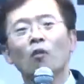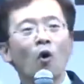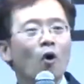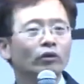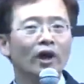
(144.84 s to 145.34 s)

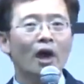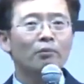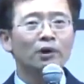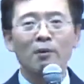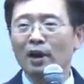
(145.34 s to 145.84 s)
모두
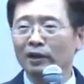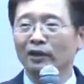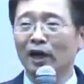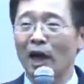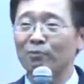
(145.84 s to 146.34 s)
에브리바디
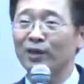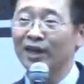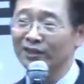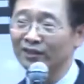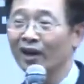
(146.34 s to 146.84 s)
그냥
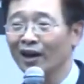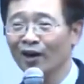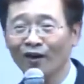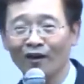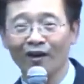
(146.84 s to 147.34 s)

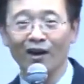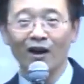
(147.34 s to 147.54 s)
해피해졌잖아요